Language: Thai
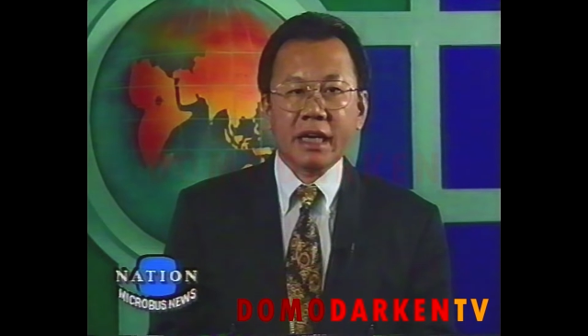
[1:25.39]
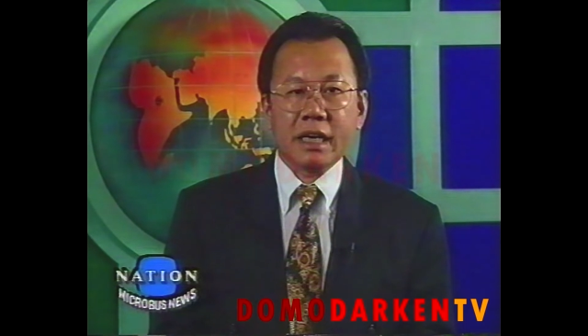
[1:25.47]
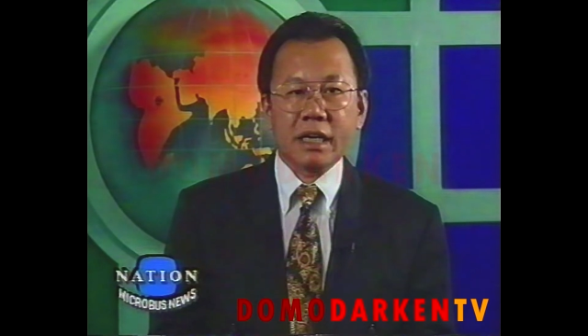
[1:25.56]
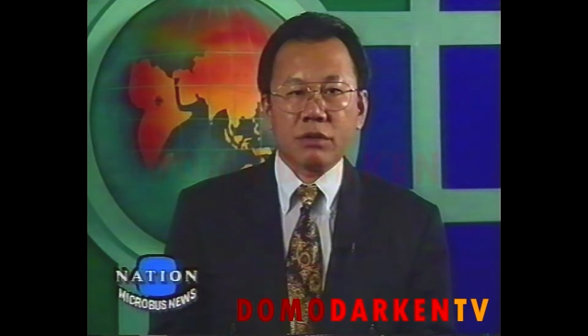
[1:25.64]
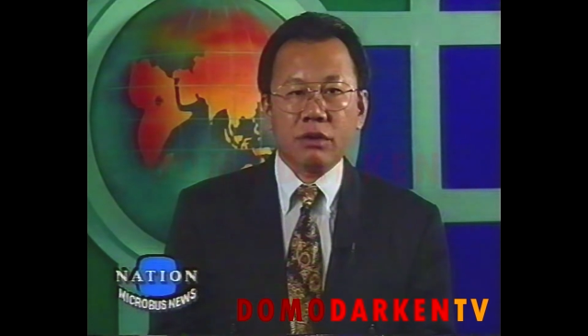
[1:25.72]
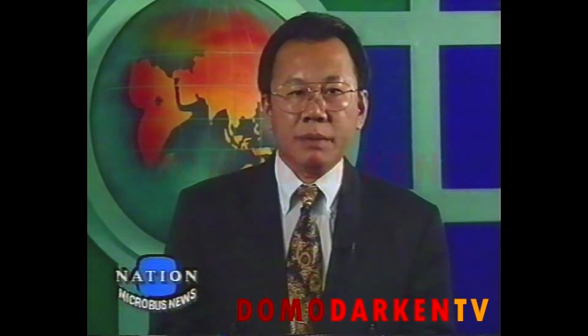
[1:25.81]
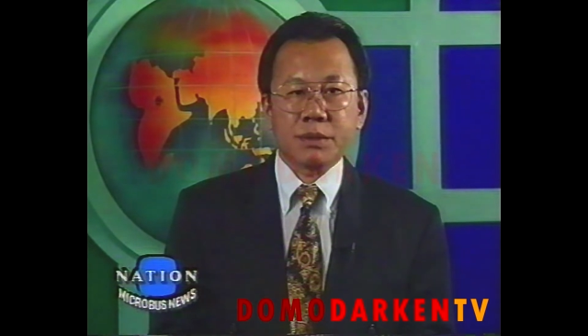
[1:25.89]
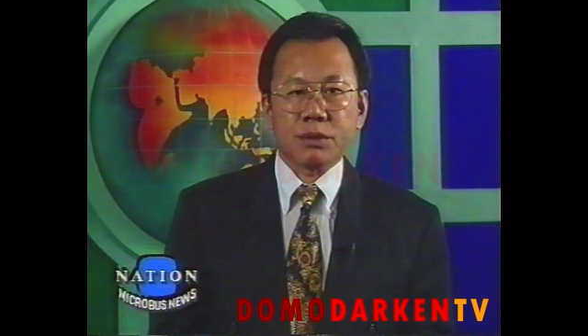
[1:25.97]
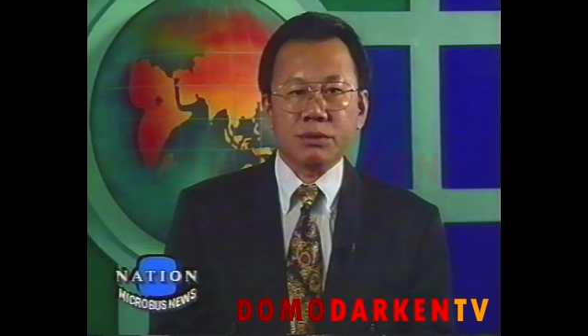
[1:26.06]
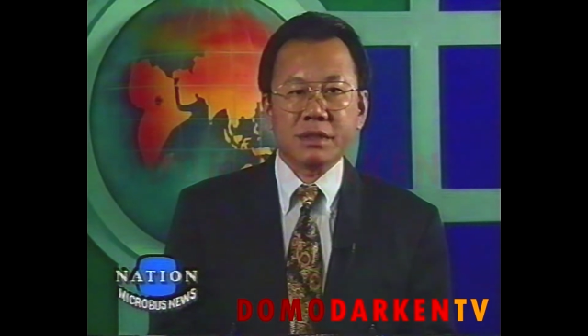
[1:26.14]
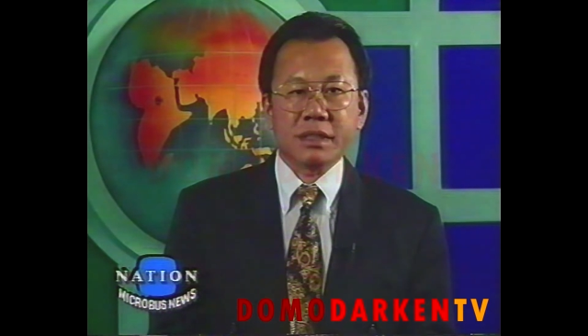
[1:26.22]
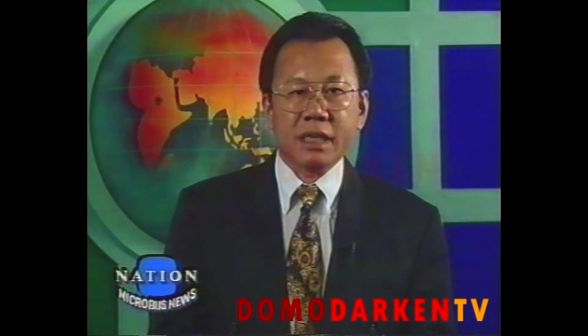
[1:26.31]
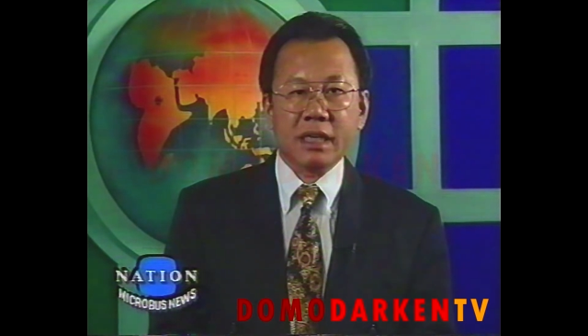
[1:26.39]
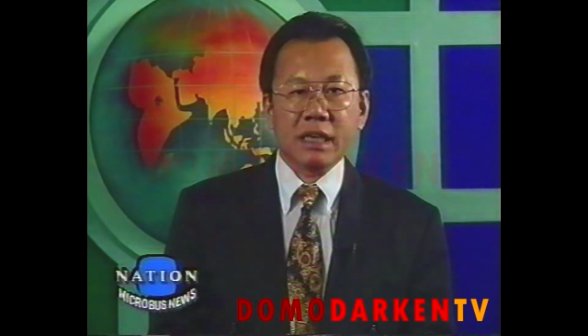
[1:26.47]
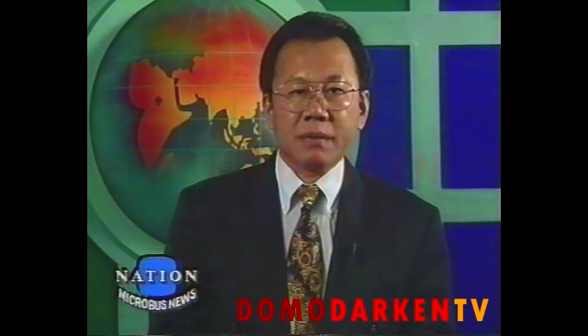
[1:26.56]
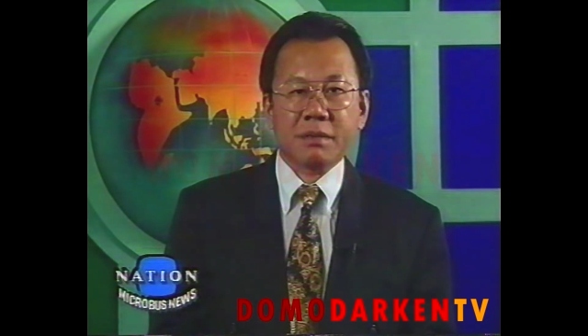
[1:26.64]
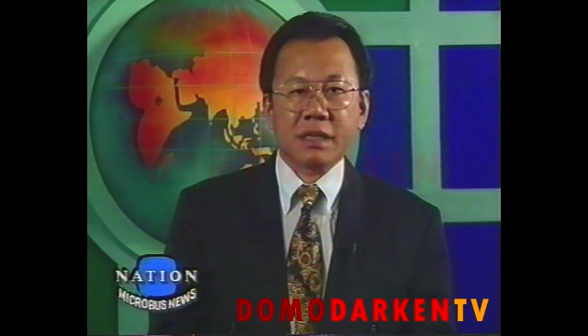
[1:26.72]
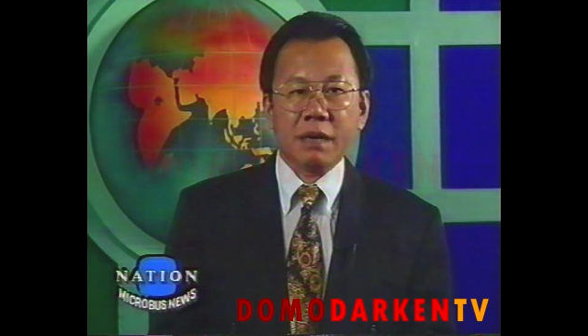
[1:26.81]
เกิดความสูญเสีย
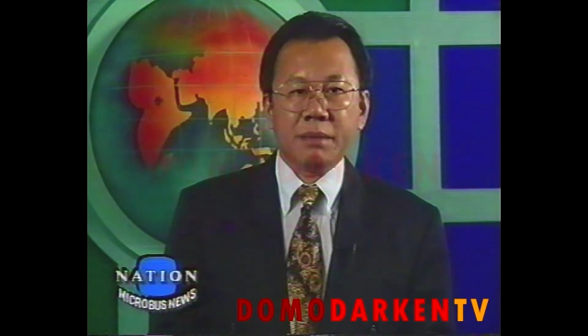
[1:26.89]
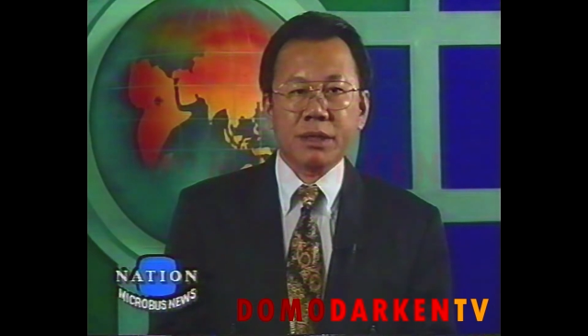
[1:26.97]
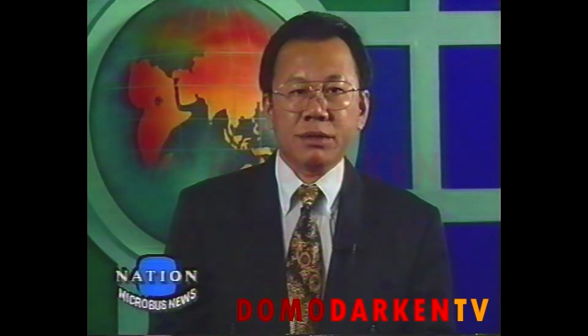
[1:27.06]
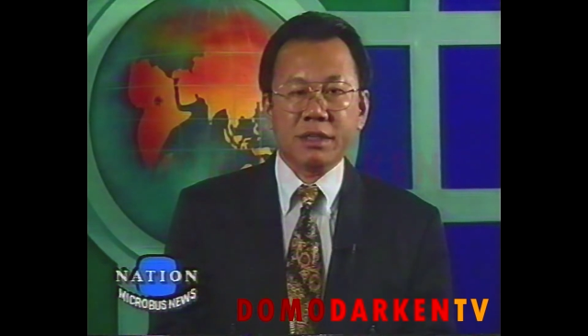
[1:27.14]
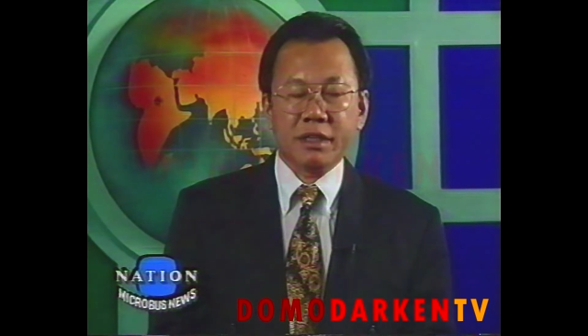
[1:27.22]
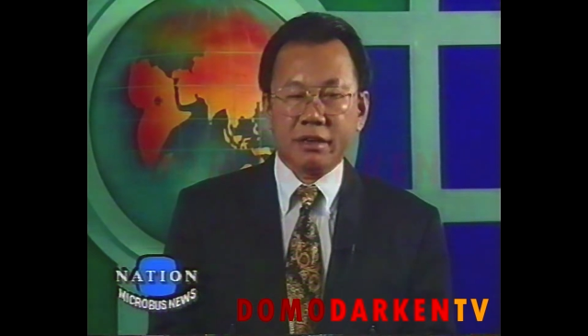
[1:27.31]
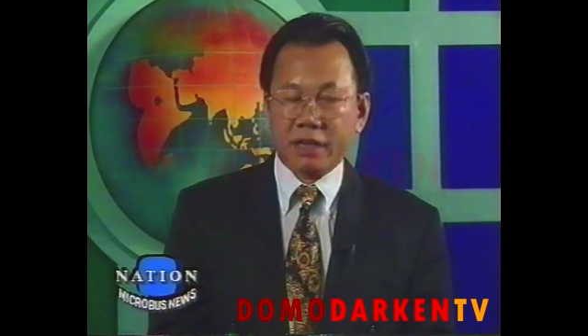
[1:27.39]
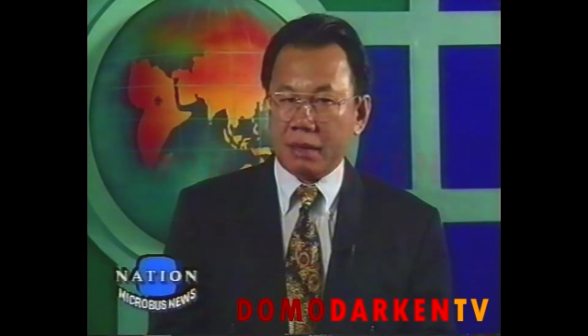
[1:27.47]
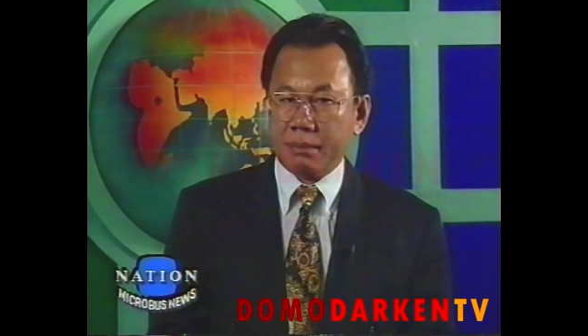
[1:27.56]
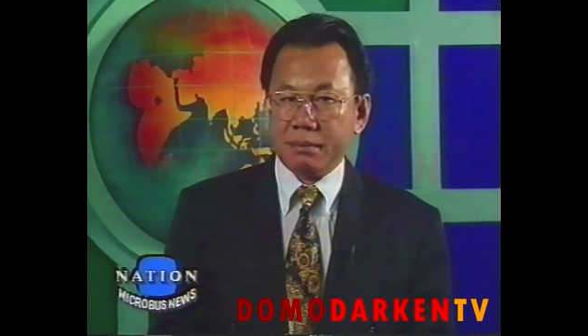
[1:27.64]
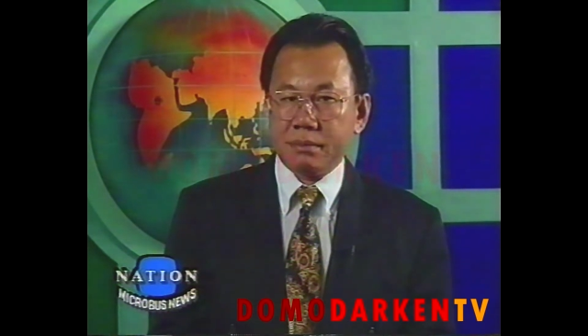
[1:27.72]
นับครั้งไม่ถ้วนทีเดียวครับ